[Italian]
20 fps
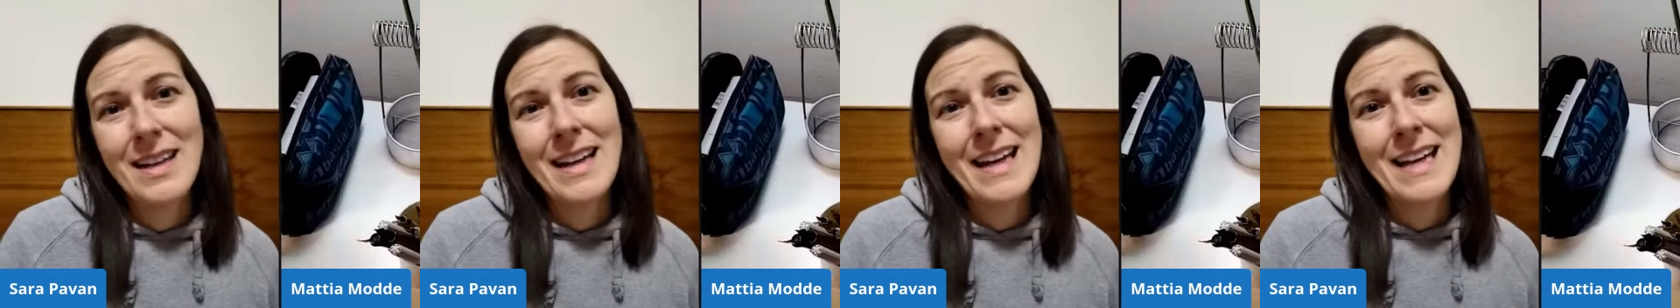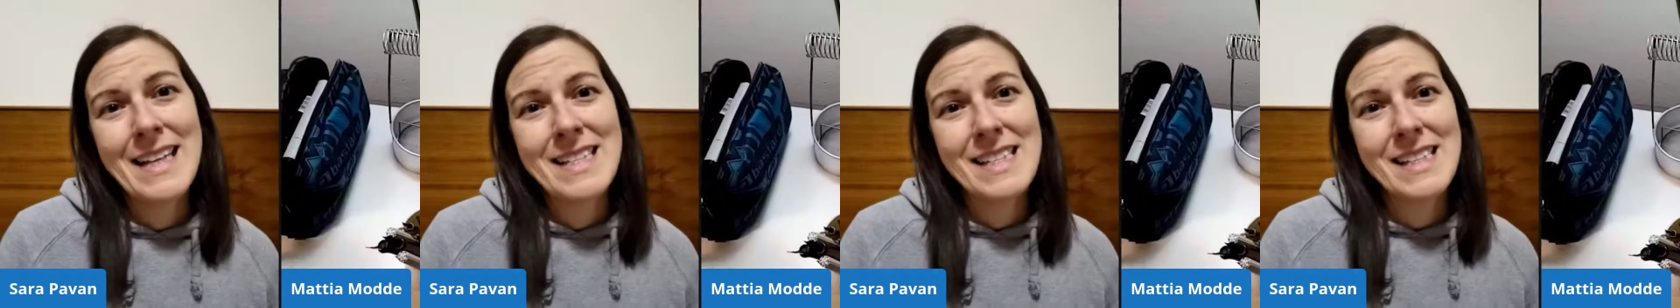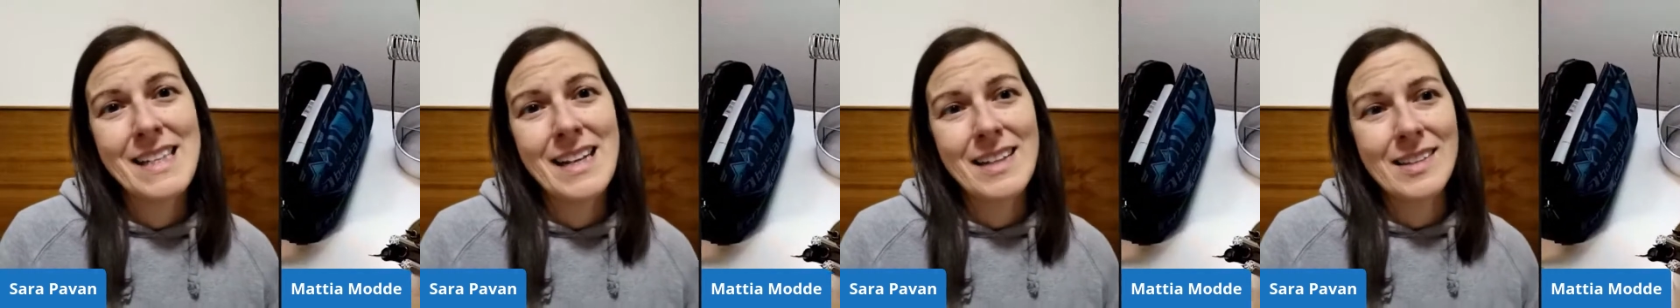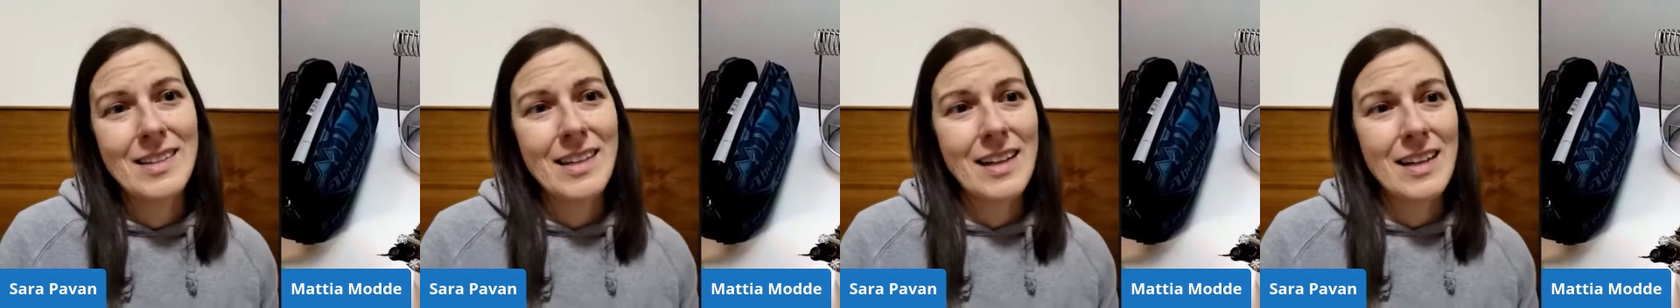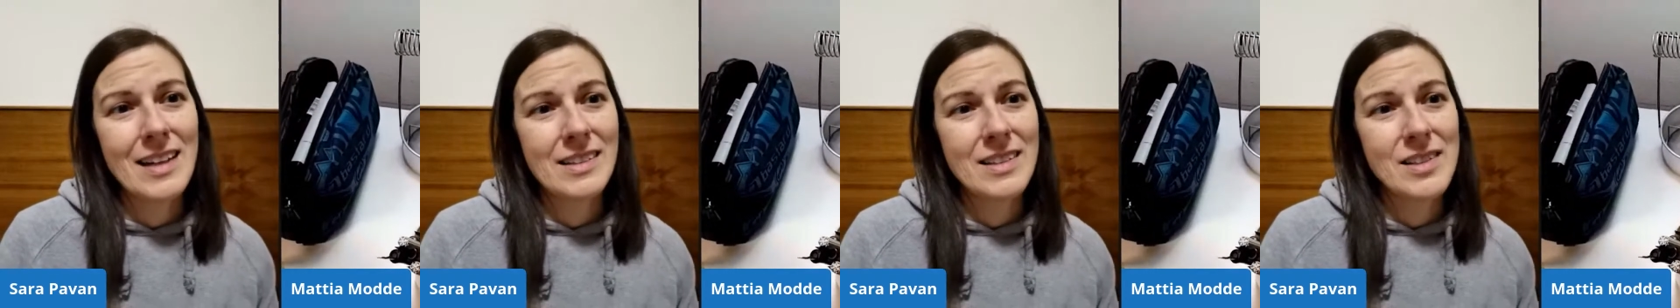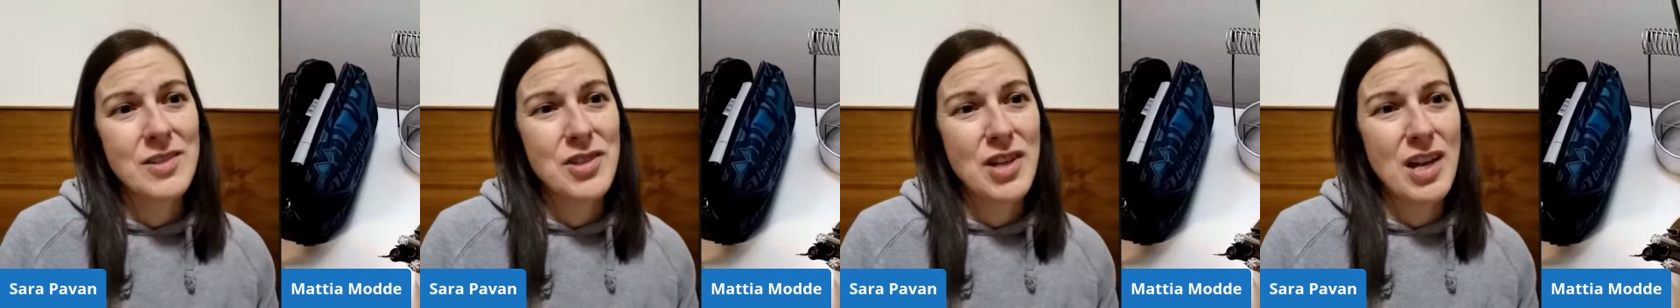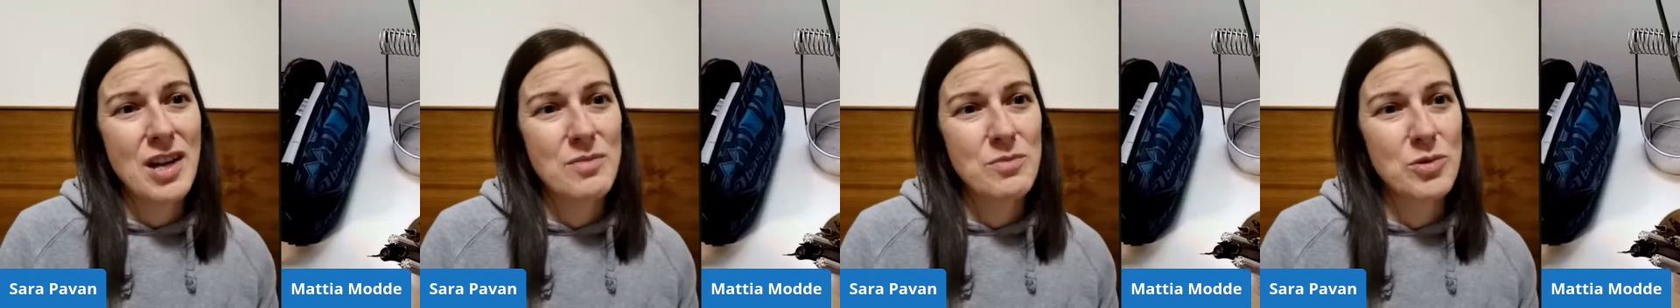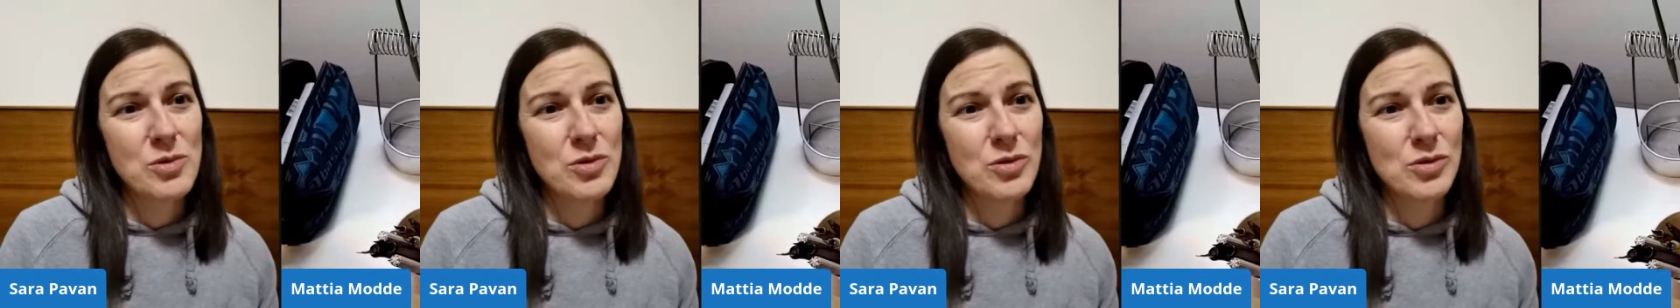è stata,
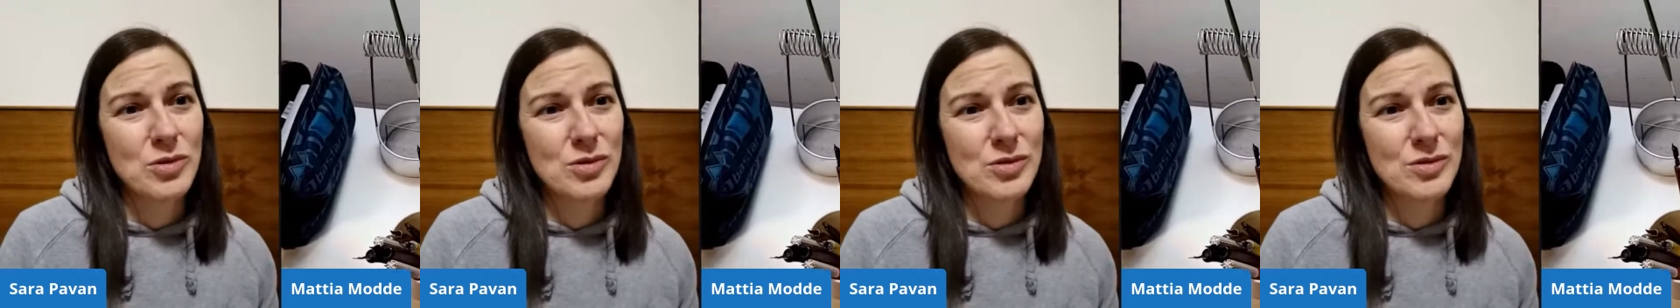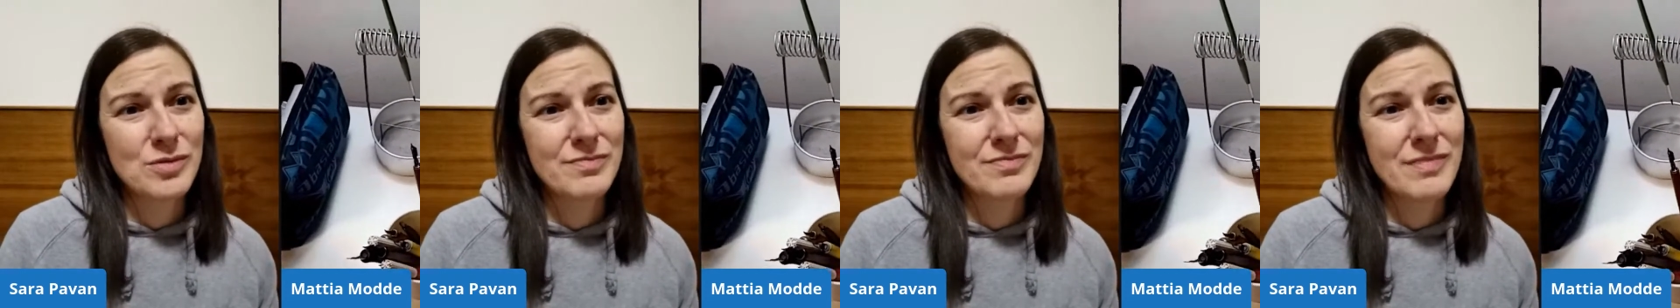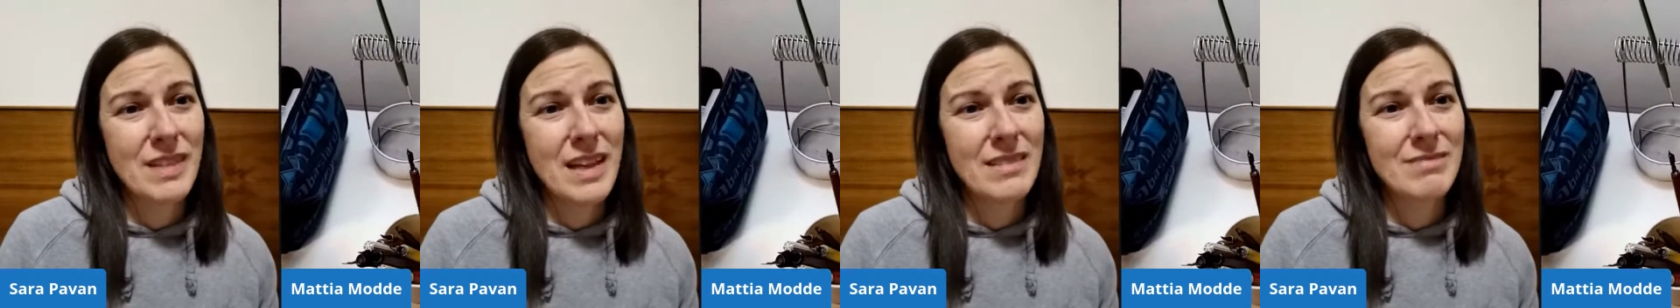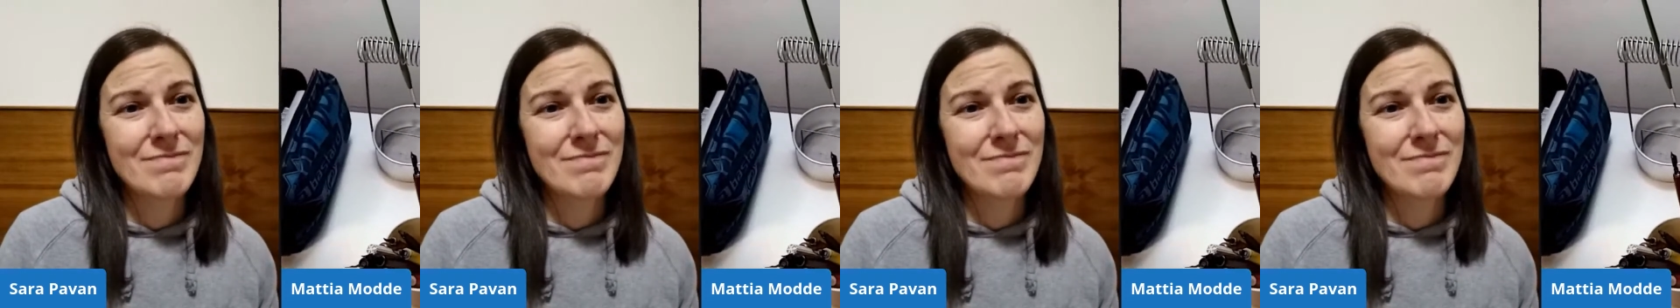diciamo,